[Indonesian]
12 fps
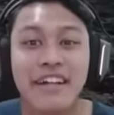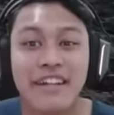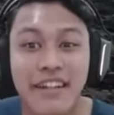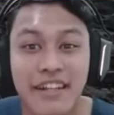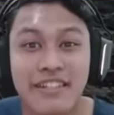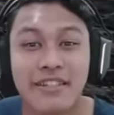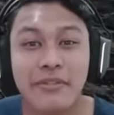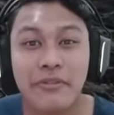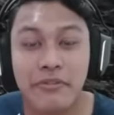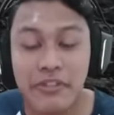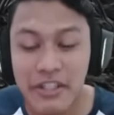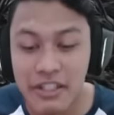res
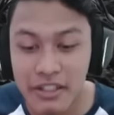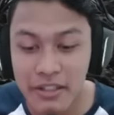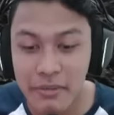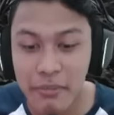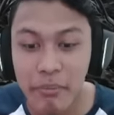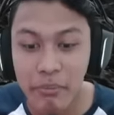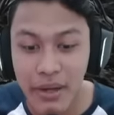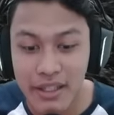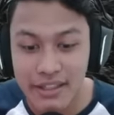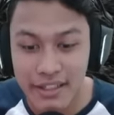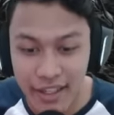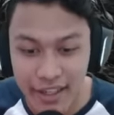
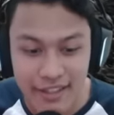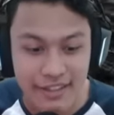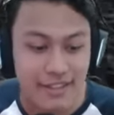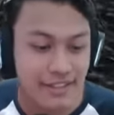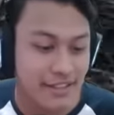V4 guys.